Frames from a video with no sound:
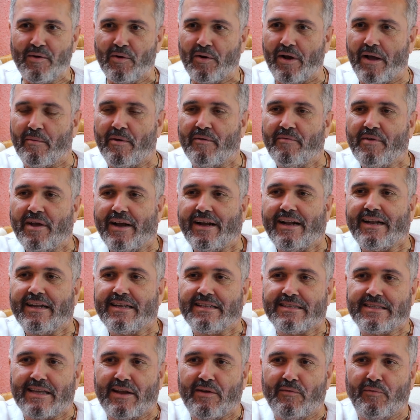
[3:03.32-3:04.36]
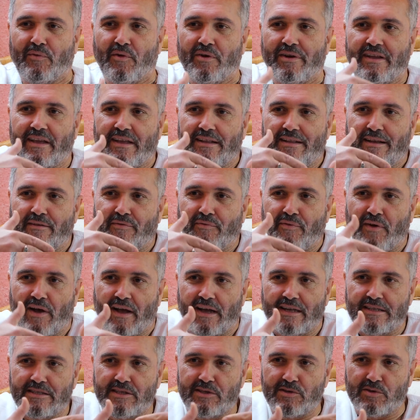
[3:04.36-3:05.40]
Kann man wirklich sehen, von jeder
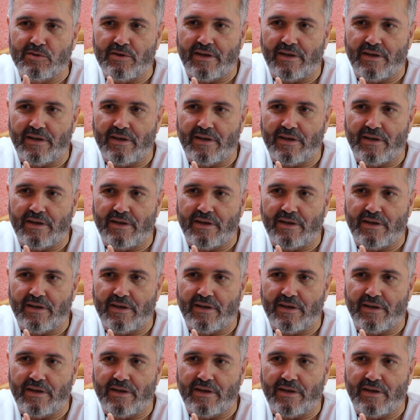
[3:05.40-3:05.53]
Phase